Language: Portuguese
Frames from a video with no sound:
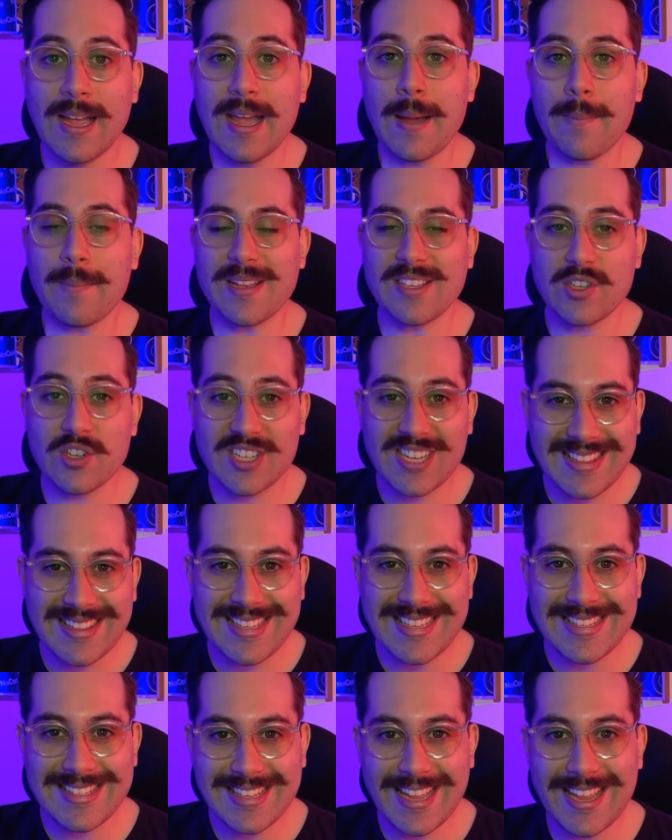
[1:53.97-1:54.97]
Mas eu já
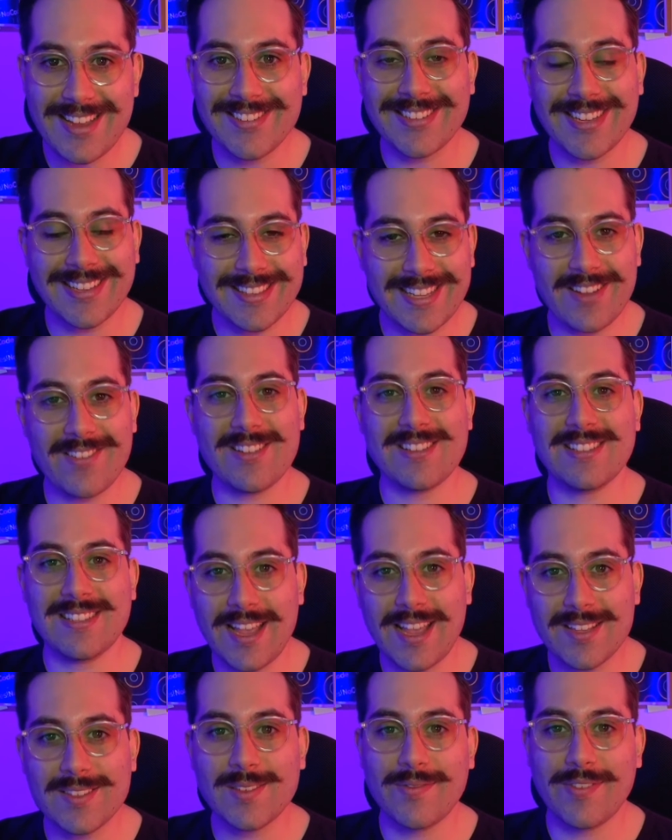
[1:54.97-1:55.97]
testei, eu já tenho
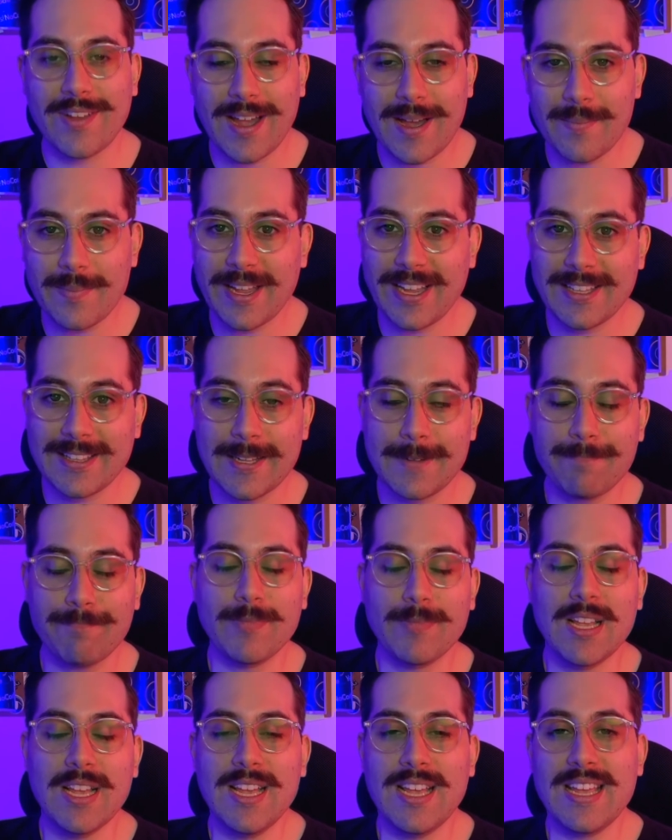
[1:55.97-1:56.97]
acesso à ferramenta
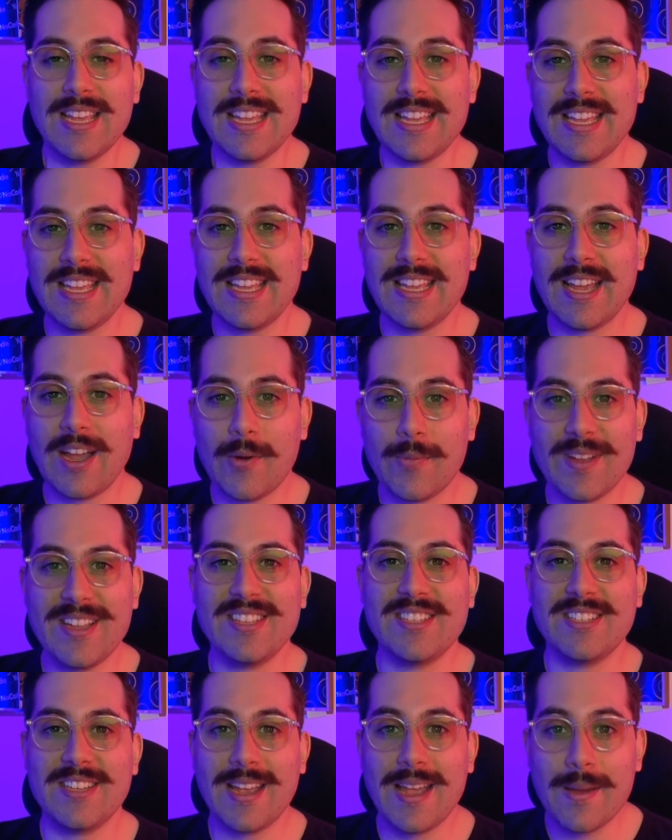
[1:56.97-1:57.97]
e
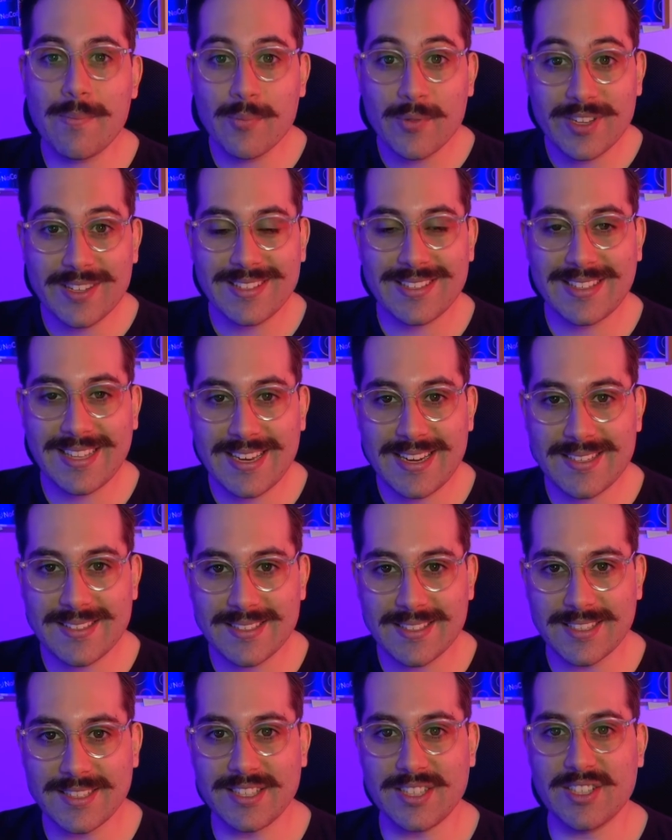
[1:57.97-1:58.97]
realmente é muito
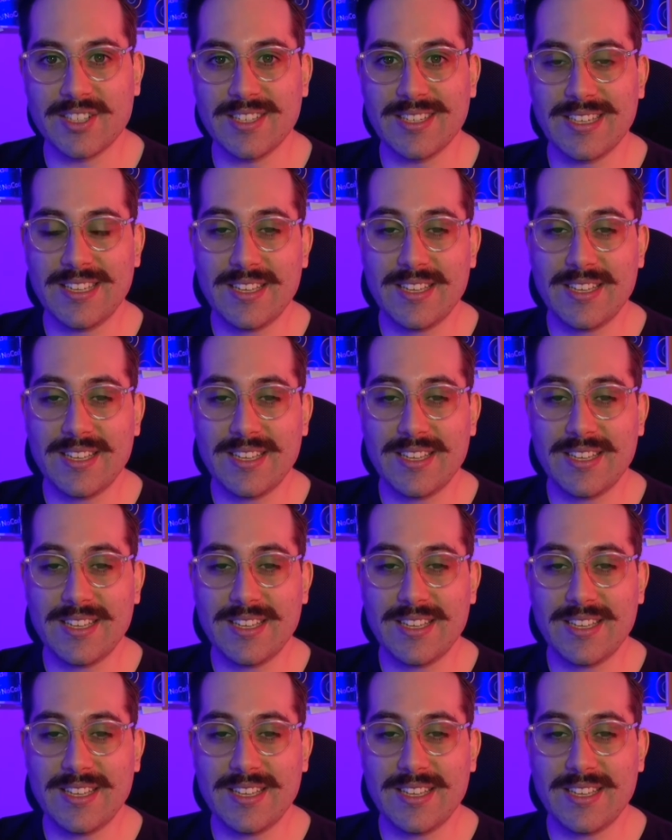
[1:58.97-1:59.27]
interessante.